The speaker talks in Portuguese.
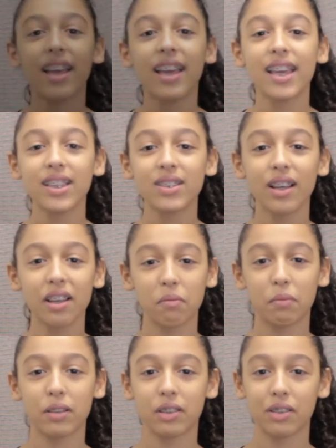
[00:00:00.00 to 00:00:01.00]
Isso aí,
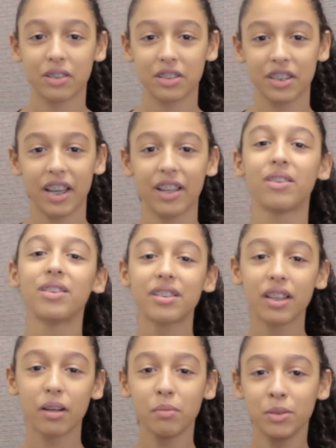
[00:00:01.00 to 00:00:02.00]
Padre Rogério.
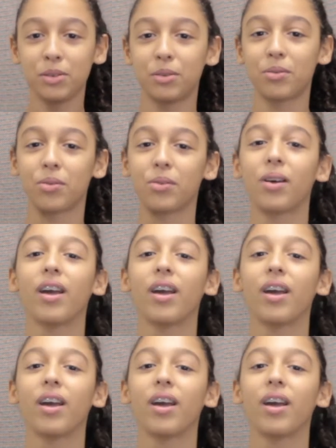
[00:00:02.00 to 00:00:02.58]
Tamo junto!